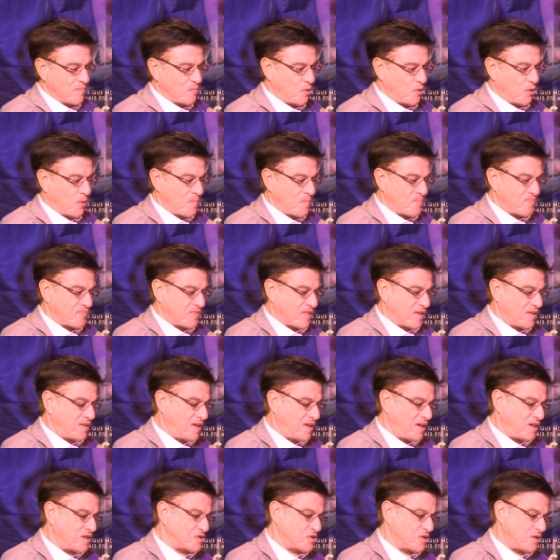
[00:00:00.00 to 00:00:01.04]
Bon,
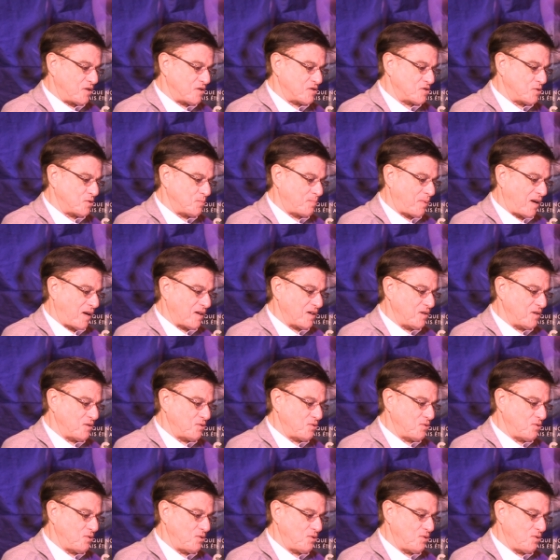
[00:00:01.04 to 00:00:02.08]
là, Jean, je parlerai
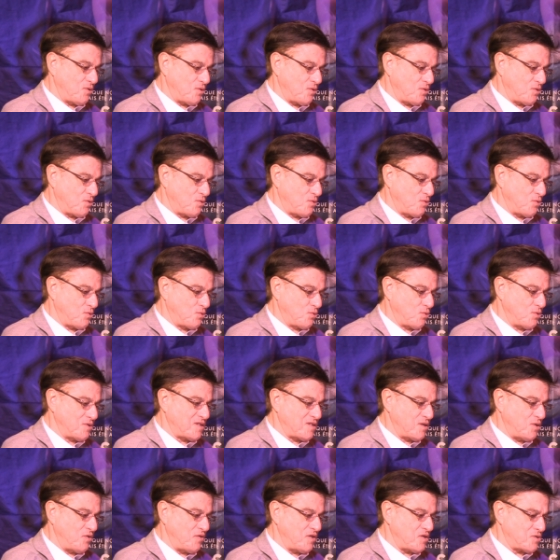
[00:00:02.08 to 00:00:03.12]
de, de deux de
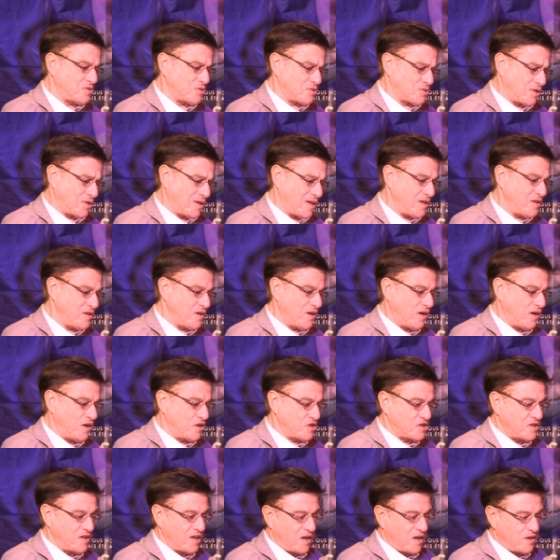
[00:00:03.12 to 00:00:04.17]
ces levées de soleil,
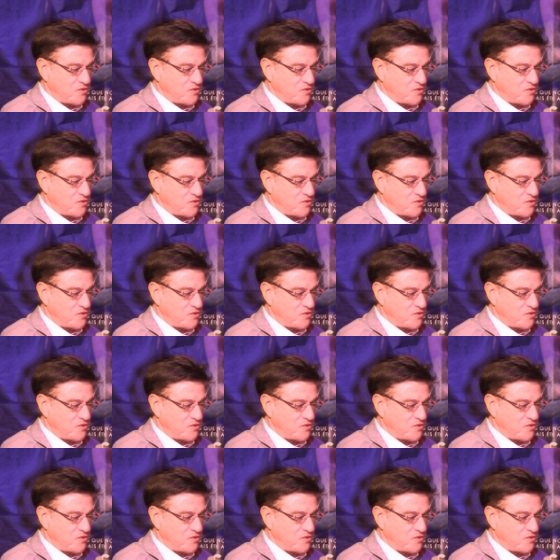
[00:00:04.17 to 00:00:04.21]
un chez